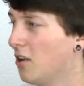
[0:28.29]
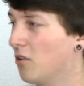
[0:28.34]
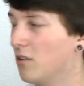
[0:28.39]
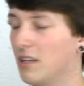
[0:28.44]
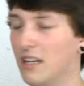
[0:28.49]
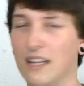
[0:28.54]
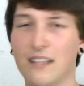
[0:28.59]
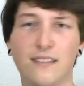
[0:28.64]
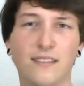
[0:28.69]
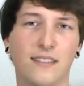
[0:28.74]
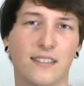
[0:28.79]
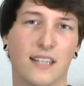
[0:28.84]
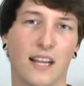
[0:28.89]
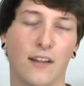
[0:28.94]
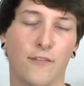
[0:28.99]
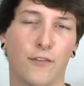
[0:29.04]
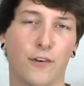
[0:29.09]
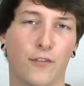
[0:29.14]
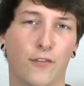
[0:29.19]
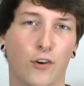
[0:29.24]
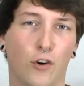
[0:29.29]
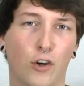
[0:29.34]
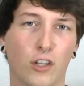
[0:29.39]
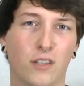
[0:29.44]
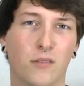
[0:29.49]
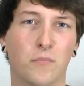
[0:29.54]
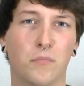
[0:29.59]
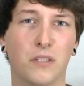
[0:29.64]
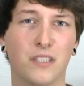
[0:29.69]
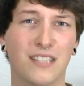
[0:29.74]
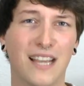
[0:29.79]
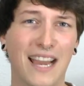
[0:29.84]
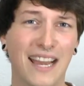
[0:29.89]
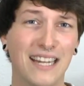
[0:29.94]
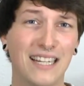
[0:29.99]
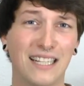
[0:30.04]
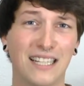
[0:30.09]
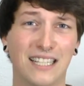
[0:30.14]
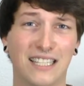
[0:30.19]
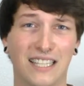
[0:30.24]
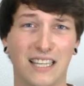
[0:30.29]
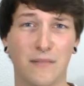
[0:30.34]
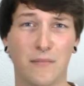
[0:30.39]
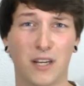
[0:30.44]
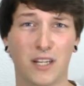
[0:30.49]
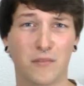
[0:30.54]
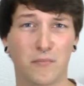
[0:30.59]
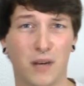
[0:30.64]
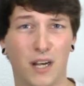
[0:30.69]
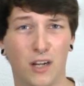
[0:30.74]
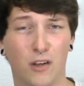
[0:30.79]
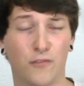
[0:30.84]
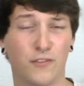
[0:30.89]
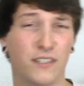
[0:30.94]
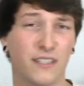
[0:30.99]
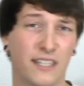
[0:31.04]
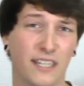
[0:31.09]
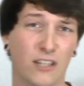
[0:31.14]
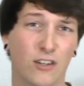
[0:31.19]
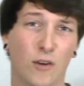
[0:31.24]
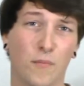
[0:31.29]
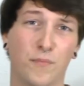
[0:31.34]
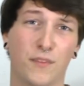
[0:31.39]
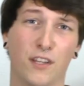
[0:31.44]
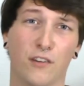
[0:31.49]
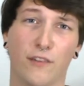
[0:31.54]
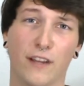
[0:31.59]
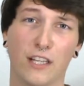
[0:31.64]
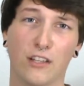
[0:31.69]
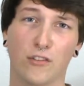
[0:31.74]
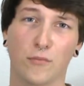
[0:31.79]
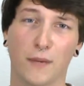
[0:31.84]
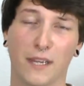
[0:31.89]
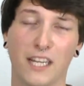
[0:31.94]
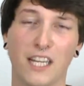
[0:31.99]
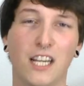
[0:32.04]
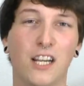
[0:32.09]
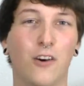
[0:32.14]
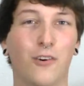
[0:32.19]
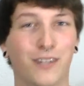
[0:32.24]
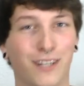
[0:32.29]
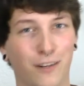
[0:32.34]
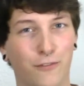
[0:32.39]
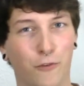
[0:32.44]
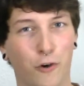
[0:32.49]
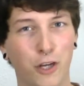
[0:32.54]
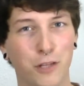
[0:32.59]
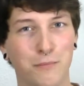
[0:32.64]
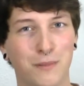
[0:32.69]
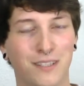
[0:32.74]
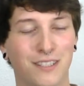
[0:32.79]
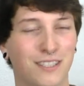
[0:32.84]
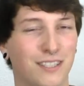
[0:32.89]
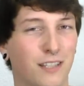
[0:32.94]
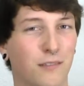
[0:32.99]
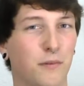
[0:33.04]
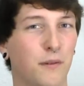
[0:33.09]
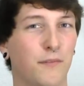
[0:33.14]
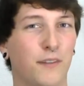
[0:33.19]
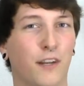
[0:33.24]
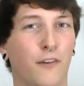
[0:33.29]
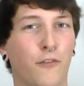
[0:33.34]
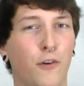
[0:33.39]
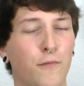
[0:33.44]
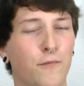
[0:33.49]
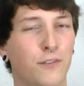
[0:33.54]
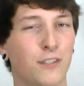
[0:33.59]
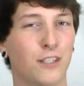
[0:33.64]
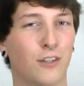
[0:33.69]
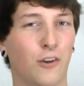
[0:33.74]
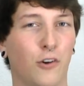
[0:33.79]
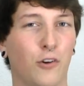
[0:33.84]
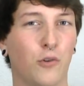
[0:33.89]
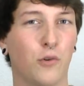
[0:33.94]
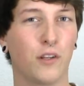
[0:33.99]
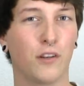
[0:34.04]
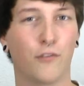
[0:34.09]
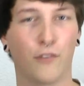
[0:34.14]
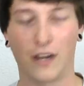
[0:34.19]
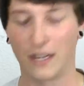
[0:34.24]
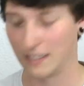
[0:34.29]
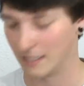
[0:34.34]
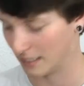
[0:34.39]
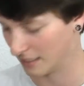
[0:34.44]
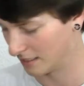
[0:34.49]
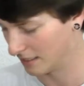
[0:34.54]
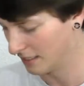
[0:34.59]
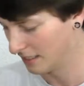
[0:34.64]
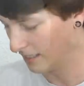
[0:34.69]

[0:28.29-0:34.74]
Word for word: und lassen ihn da einfach verrotten, bis endlich jemand mal auf die Idee kommt, den wegzubringen. Und dann freut man sich, dass man wieder 15 Euro in Pfand hat.